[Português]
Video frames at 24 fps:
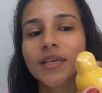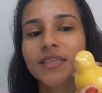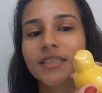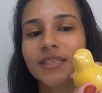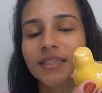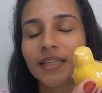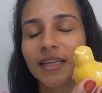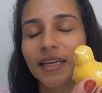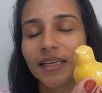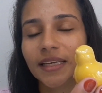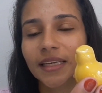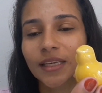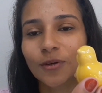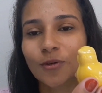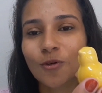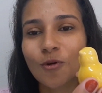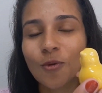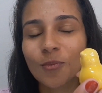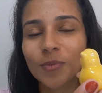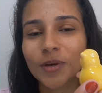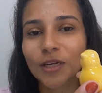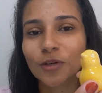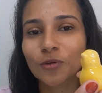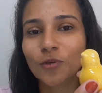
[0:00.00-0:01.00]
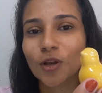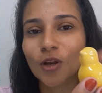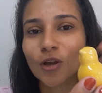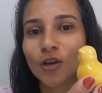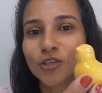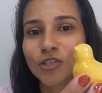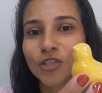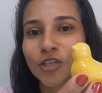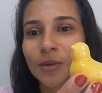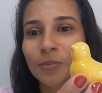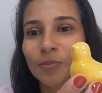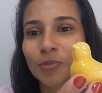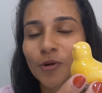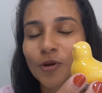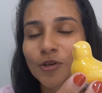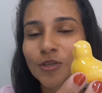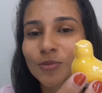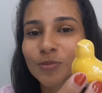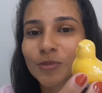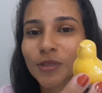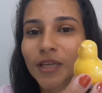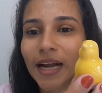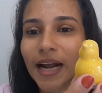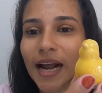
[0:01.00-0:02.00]
Essa daqui eu comprei numa lojinha
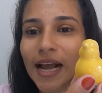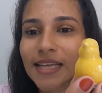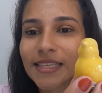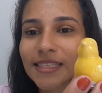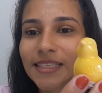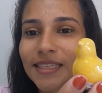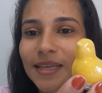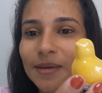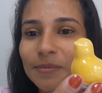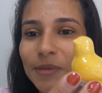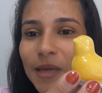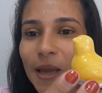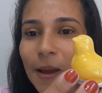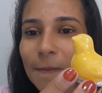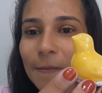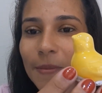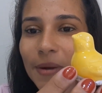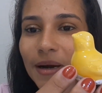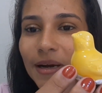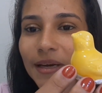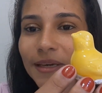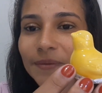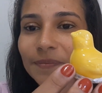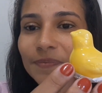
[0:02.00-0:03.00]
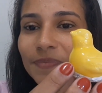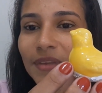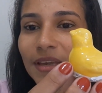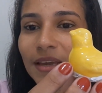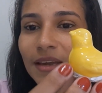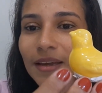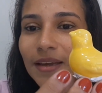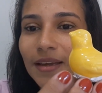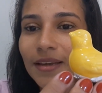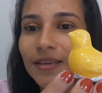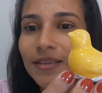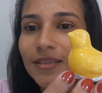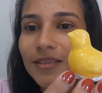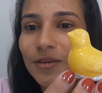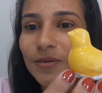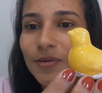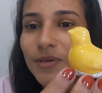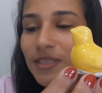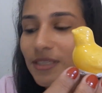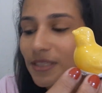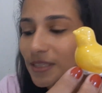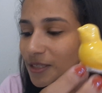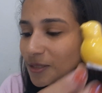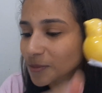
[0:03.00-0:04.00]
próximo da casa da minha mãe, que são
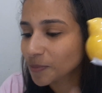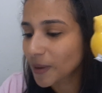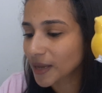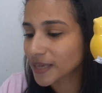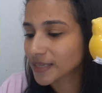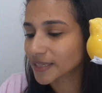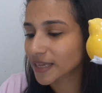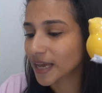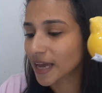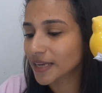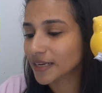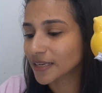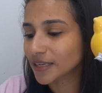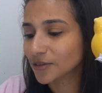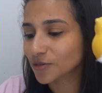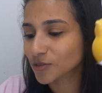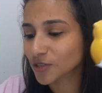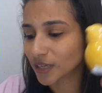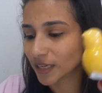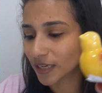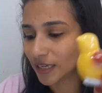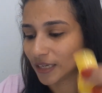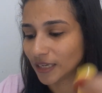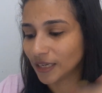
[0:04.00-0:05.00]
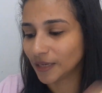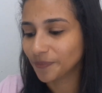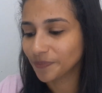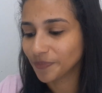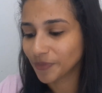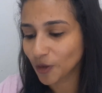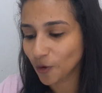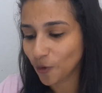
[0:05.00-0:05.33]
esses passarinhos aqui.